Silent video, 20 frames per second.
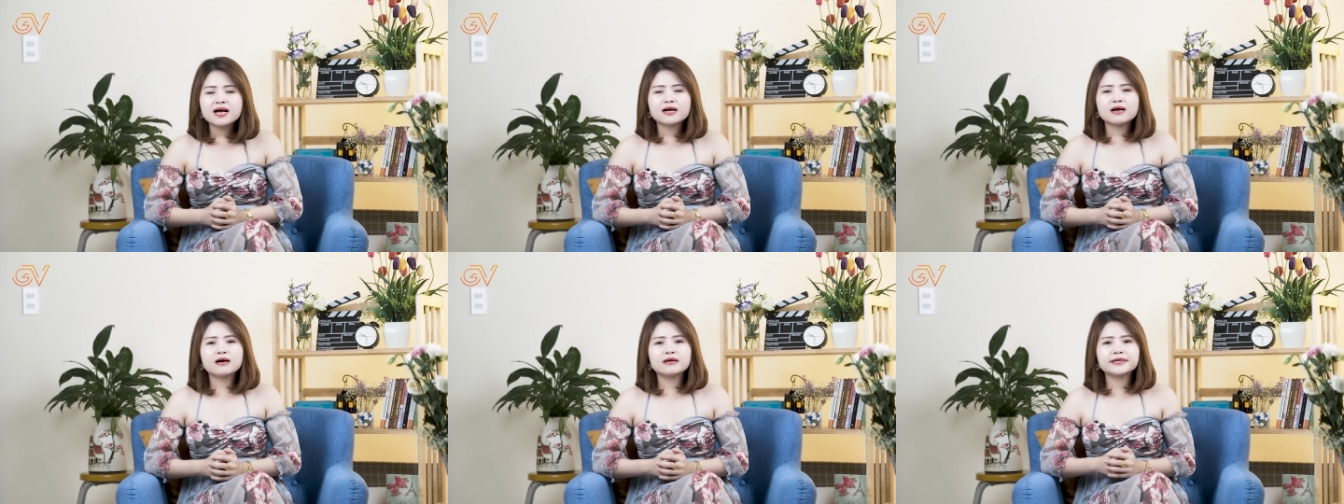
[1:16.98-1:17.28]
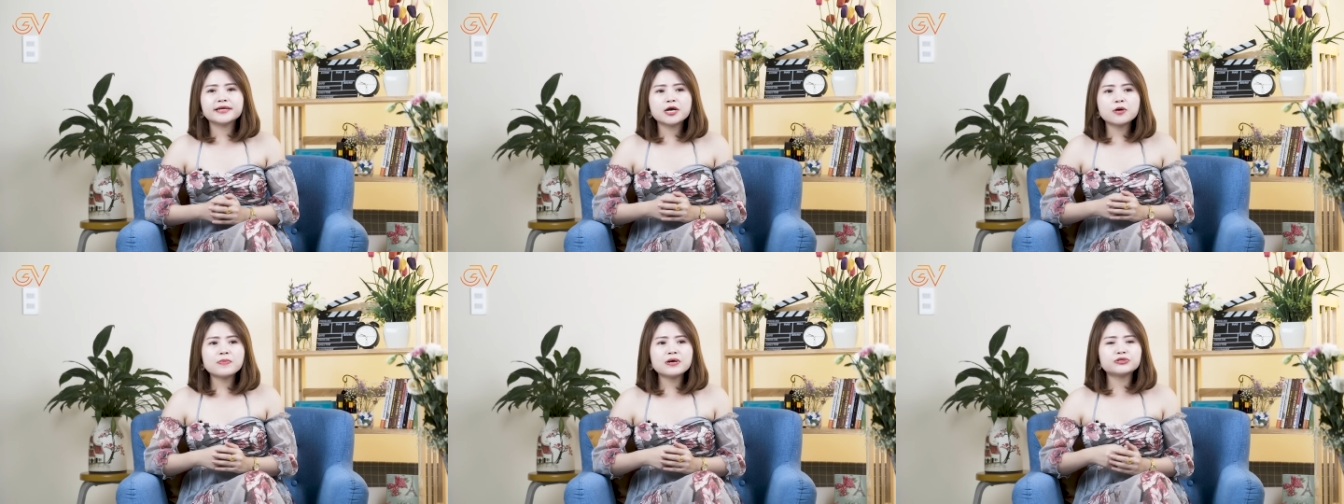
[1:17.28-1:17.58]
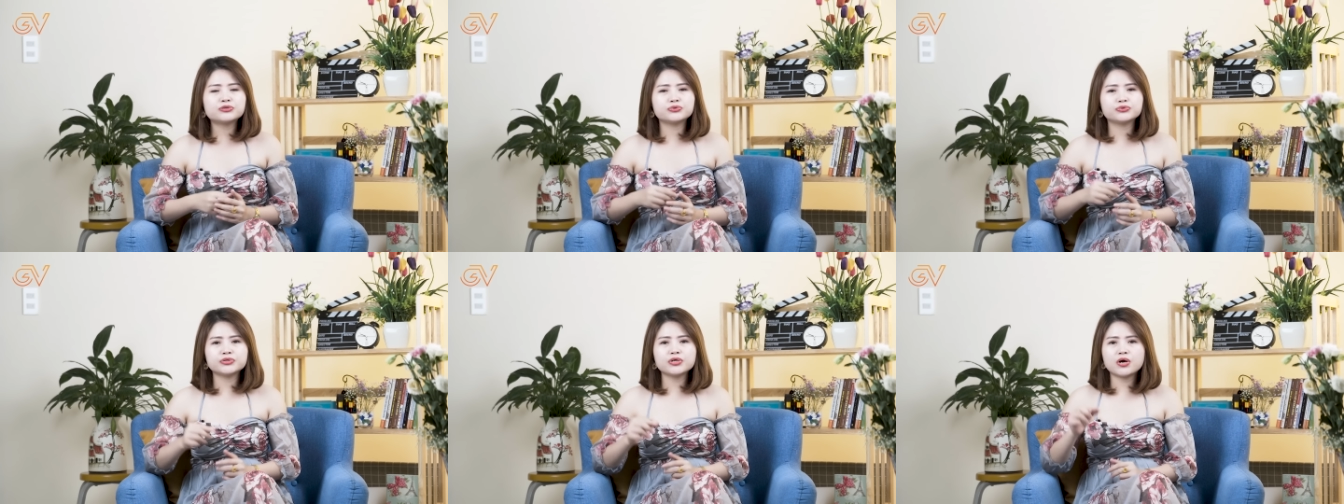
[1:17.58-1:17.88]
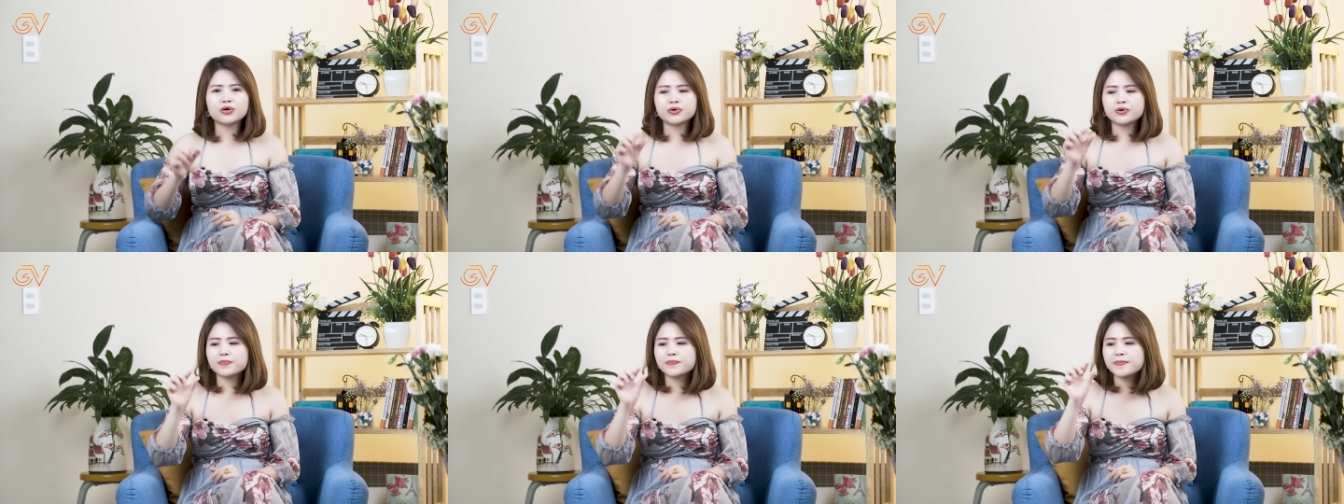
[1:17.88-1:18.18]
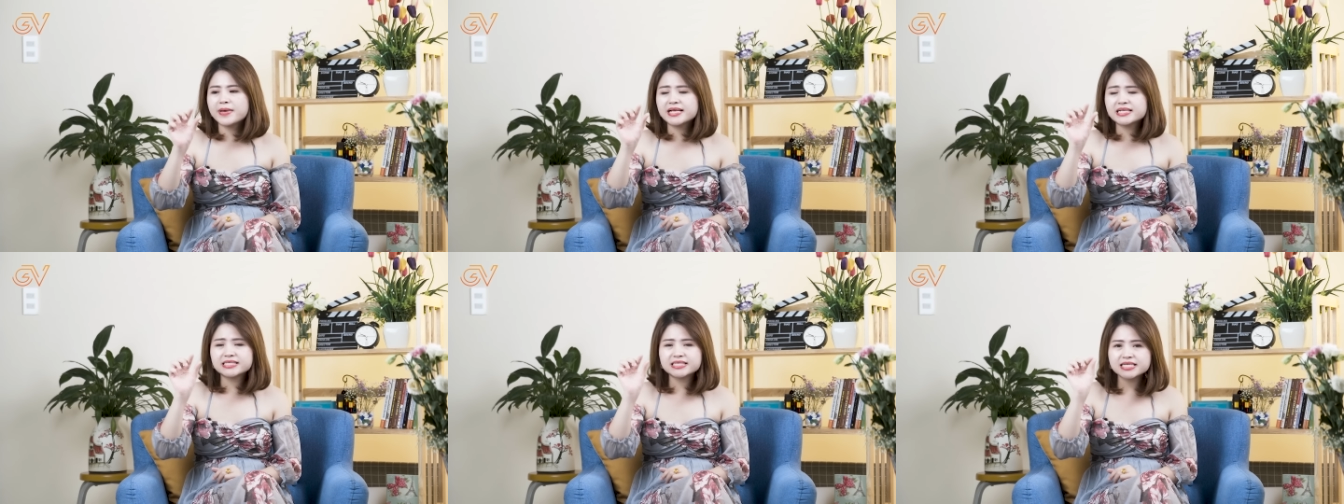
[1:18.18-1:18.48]
còn nếu mà chú nhỏ nó
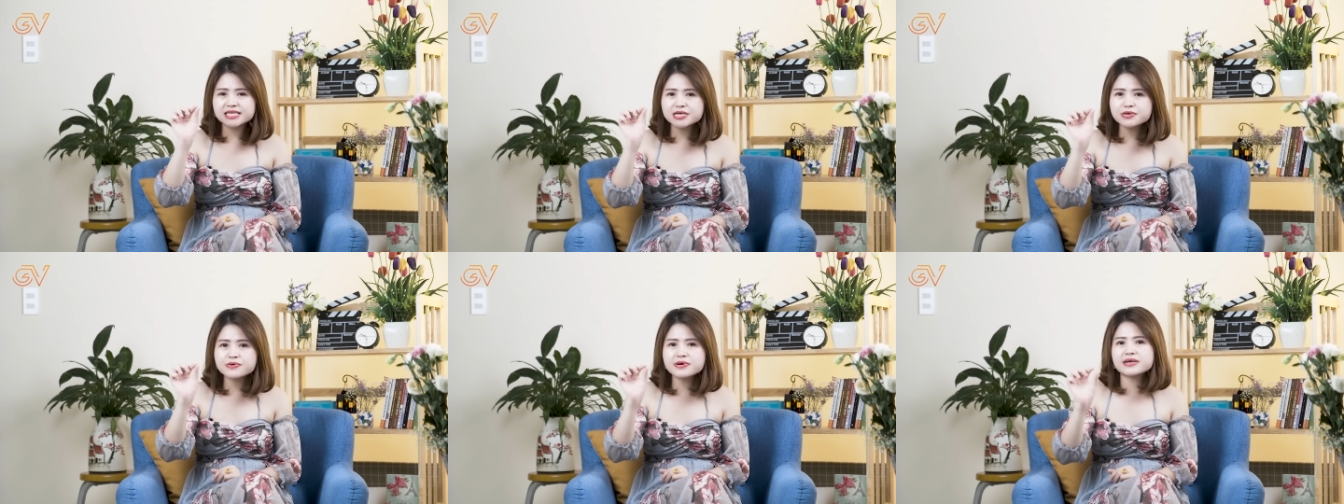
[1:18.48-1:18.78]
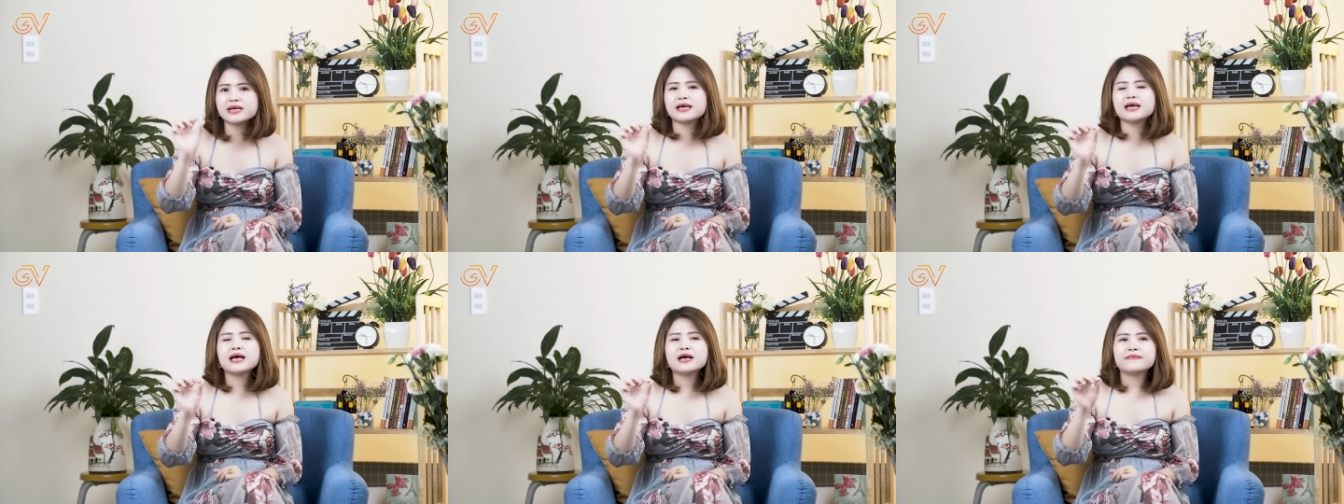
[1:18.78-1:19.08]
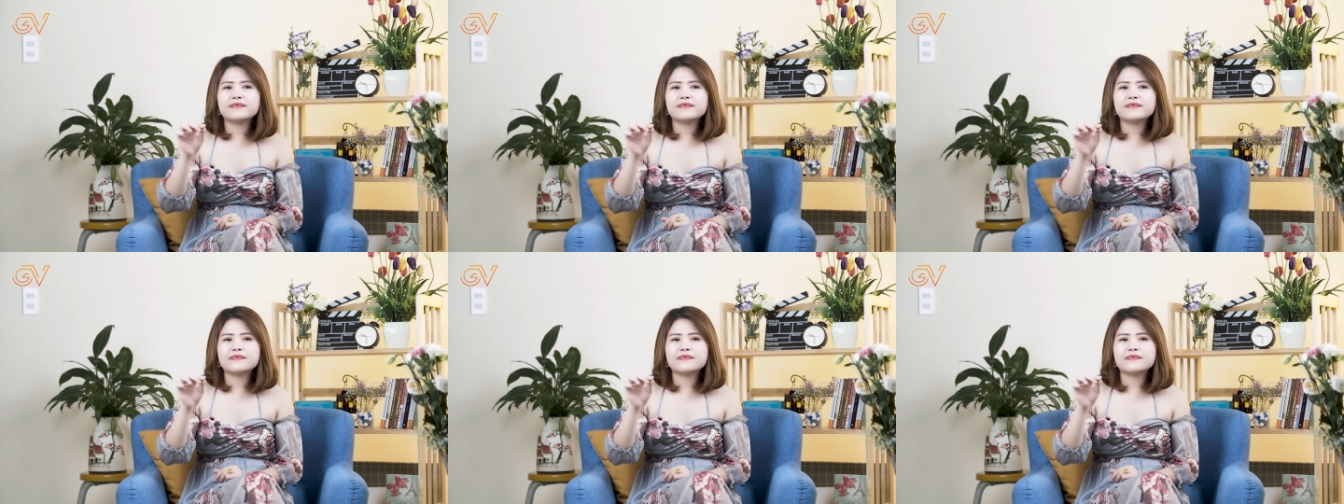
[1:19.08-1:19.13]
bé xíu này này